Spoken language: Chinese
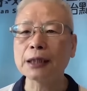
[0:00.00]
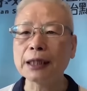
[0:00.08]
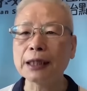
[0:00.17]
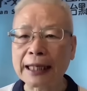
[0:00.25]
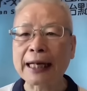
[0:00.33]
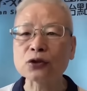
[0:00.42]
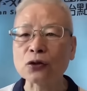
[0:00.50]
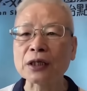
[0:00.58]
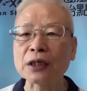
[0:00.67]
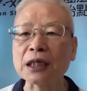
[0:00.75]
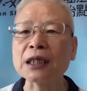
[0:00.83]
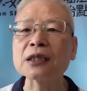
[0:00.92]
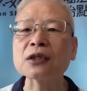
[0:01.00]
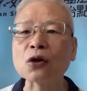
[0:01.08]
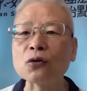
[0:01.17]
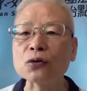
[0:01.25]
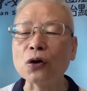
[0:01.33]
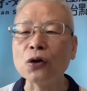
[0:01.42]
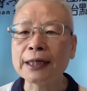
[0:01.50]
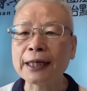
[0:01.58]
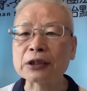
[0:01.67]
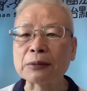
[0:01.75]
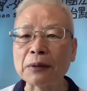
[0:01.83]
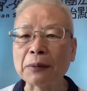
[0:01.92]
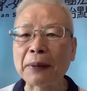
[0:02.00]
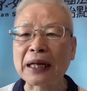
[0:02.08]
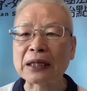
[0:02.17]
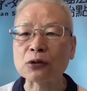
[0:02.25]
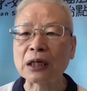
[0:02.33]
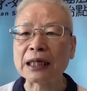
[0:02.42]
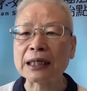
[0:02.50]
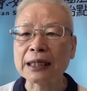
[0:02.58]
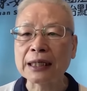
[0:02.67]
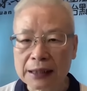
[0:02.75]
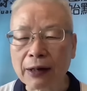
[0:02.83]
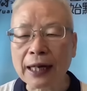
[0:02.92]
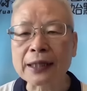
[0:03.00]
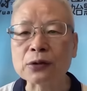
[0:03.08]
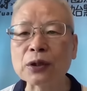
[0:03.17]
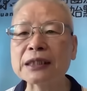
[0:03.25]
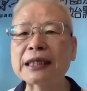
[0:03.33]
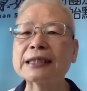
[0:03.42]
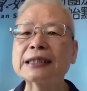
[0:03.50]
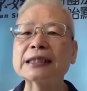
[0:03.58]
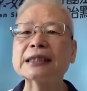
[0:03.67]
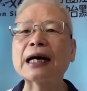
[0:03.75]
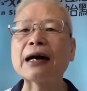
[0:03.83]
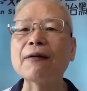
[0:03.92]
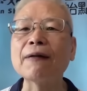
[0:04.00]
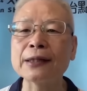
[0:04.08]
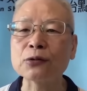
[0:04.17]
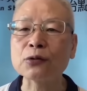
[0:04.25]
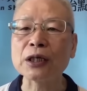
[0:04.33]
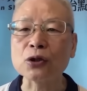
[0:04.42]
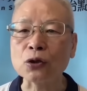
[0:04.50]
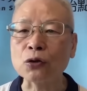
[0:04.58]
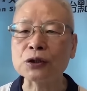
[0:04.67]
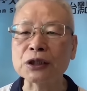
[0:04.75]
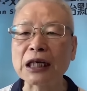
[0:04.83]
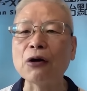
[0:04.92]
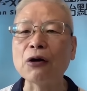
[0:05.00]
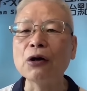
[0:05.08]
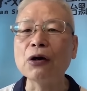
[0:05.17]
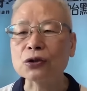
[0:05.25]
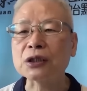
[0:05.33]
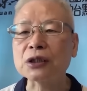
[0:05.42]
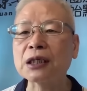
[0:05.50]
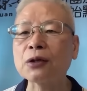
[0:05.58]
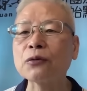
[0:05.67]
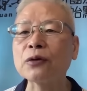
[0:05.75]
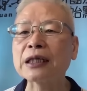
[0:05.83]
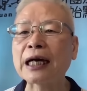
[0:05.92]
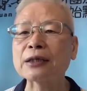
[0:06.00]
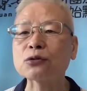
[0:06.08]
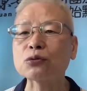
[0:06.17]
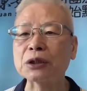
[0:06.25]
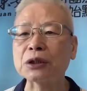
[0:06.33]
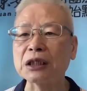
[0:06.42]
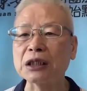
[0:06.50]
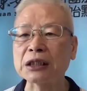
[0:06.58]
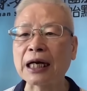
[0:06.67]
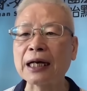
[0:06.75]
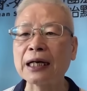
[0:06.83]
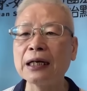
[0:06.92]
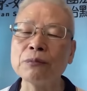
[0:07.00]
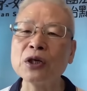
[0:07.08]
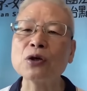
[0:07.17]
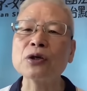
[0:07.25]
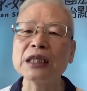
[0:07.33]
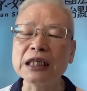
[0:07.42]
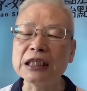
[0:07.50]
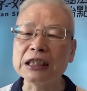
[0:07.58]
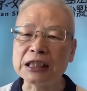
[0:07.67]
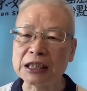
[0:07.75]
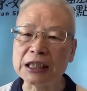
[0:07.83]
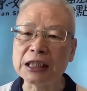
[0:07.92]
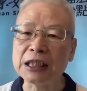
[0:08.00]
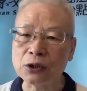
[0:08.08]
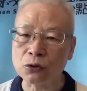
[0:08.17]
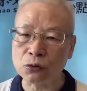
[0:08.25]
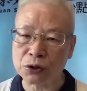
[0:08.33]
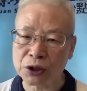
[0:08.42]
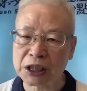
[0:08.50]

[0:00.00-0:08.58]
这两种可能都有，那要怎么判断呢？要按推才知道，按推有效就称为他处体香，没有立即有